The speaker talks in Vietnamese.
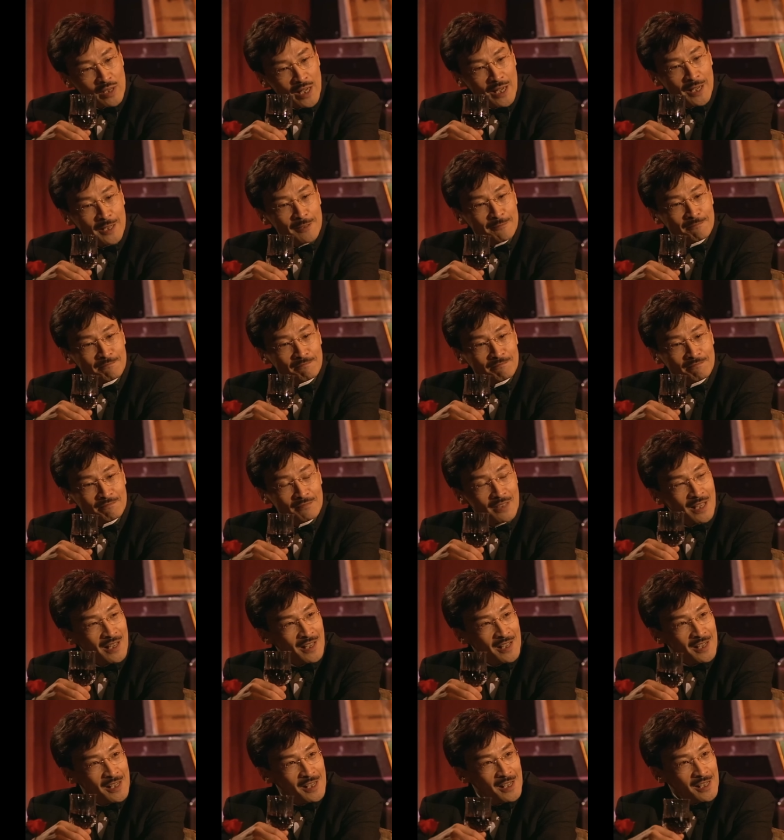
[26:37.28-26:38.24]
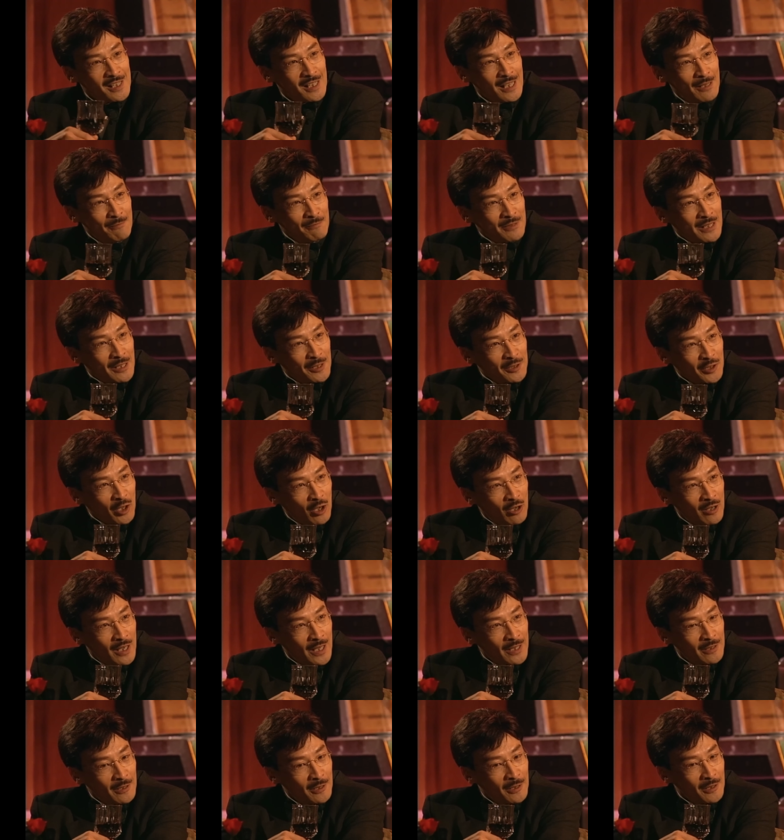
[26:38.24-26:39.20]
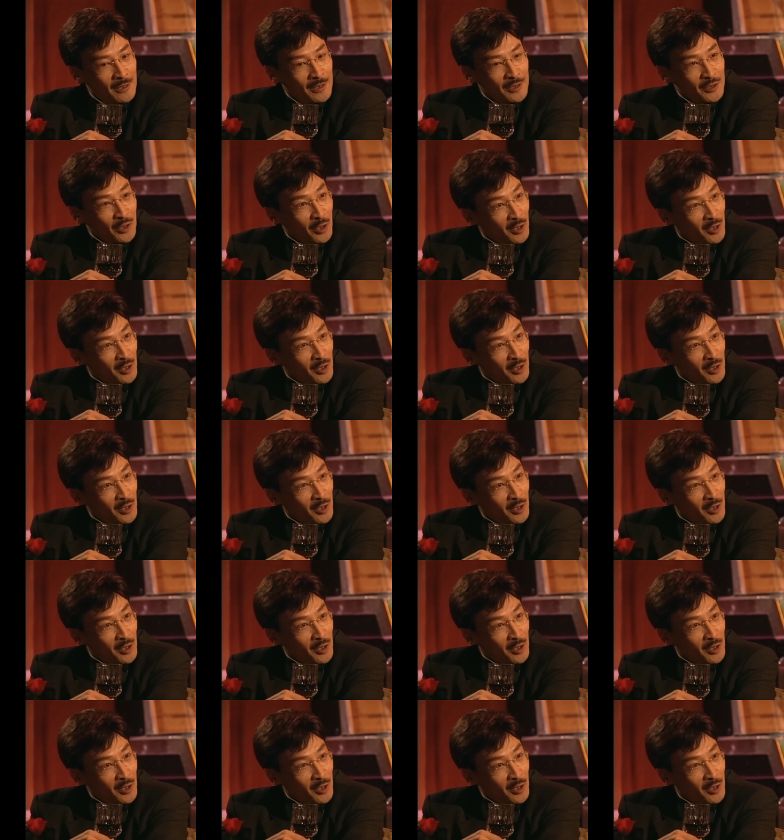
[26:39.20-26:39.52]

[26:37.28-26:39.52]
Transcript: Ok, thì coi như là